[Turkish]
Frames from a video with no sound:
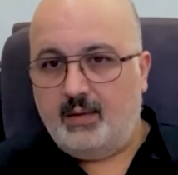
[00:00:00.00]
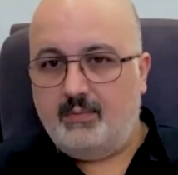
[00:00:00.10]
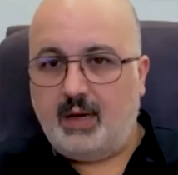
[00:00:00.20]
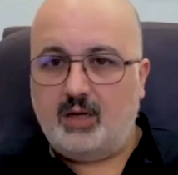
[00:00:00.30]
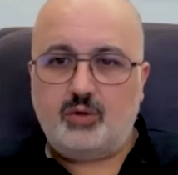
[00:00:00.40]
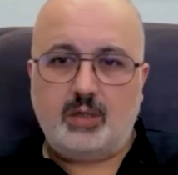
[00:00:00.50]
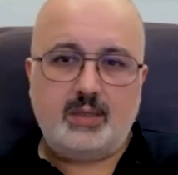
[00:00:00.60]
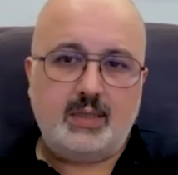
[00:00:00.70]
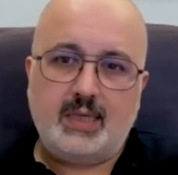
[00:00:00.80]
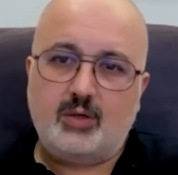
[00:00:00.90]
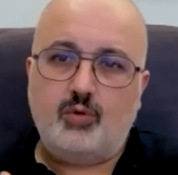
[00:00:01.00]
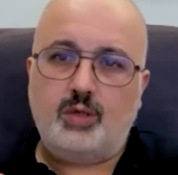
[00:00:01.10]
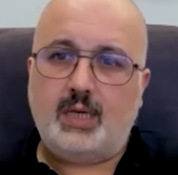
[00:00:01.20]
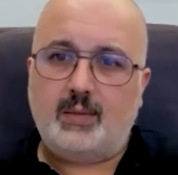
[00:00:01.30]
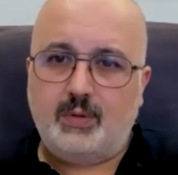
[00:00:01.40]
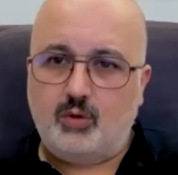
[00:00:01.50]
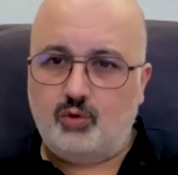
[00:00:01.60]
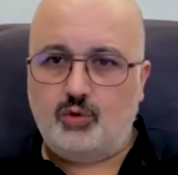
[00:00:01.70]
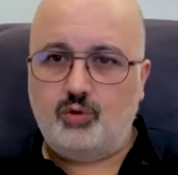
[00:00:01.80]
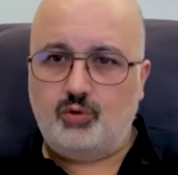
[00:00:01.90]
Ben şu anda ne gündelik bir
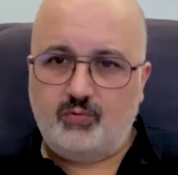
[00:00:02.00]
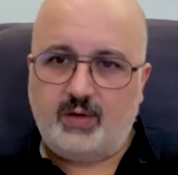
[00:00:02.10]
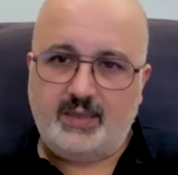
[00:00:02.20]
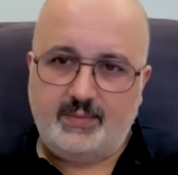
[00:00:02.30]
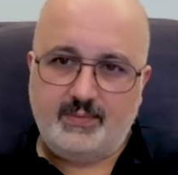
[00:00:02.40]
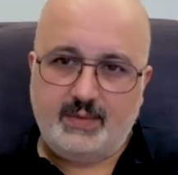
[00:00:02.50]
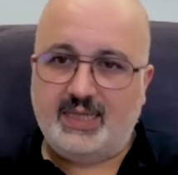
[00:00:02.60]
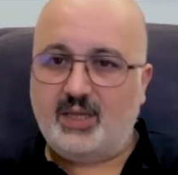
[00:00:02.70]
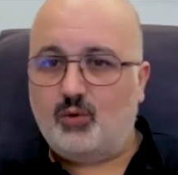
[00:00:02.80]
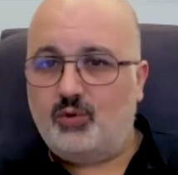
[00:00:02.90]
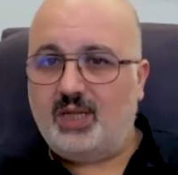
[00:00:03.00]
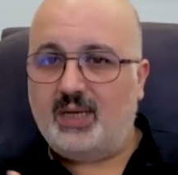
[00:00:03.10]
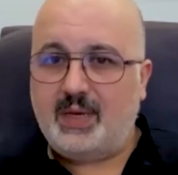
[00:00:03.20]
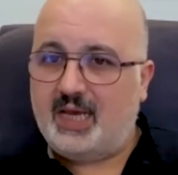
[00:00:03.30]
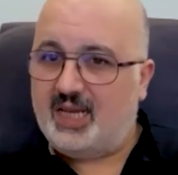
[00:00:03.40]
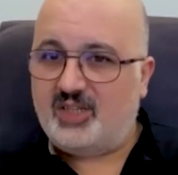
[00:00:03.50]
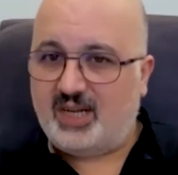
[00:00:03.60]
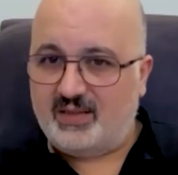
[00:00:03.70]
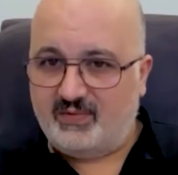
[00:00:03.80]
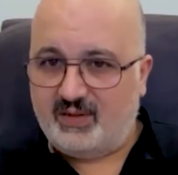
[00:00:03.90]
üzüntüm var ne de gündelik bir
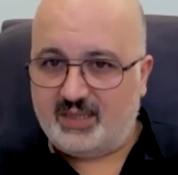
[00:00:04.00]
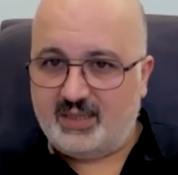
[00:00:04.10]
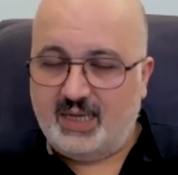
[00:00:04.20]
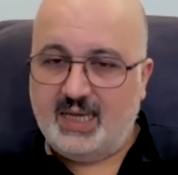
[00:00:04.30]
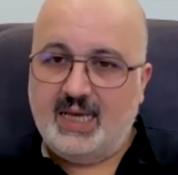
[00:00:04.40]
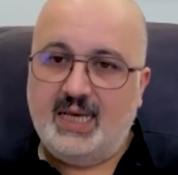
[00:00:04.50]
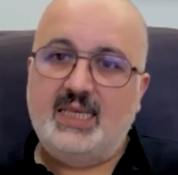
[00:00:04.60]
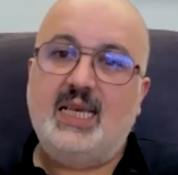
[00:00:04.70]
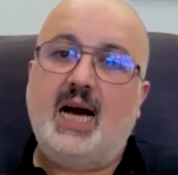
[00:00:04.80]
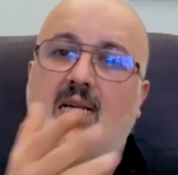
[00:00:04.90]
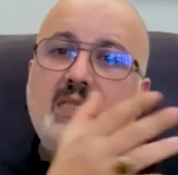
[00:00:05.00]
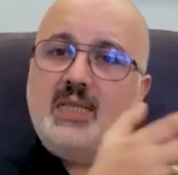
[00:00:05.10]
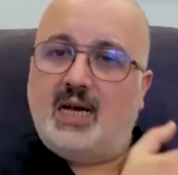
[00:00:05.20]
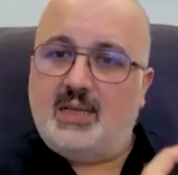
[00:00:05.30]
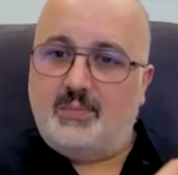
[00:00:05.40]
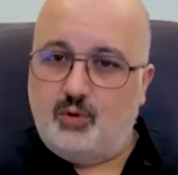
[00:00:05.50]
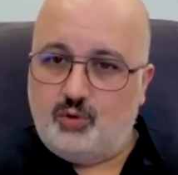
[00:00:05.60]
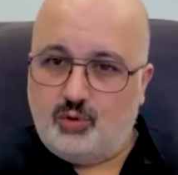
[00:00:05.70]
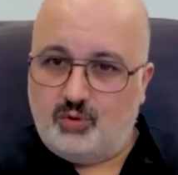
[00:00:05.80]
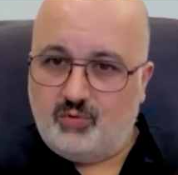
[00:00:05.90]
heyecanım var. Yarına ait bir
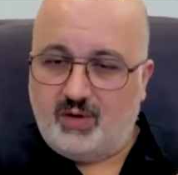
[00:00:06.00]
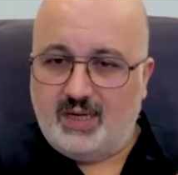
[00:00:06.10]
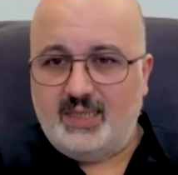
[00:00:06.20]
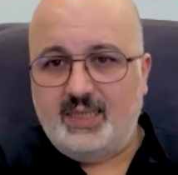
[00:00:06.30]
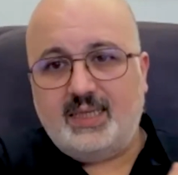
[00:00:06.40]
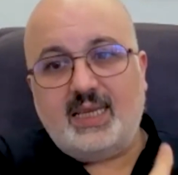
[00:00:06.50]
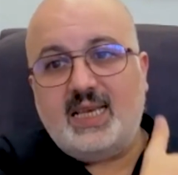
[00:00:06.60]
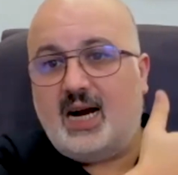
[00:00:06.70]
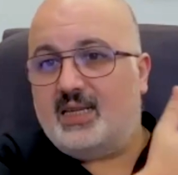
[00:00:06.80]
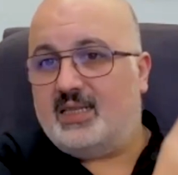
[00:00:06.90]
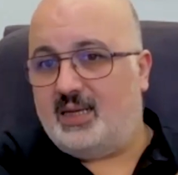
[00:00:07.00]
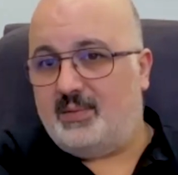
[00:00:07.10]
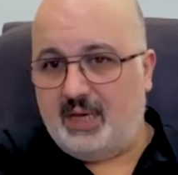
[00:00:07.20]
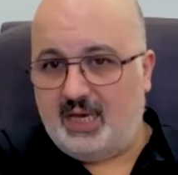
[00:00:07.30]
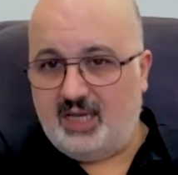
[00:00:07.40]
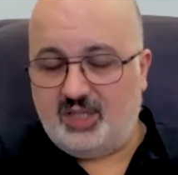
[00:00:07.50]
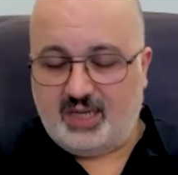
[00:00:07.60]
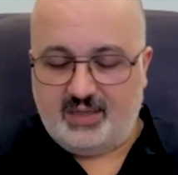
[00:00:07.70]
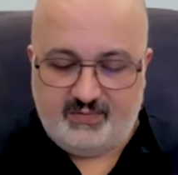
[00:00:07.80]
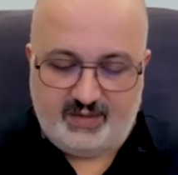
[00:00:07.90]
üzüntüm var ya da yarına ait bir
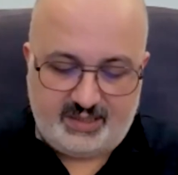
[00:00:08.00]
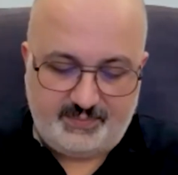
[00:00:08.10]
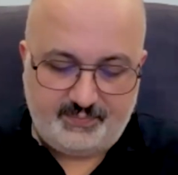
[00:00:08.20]
heyecanım var.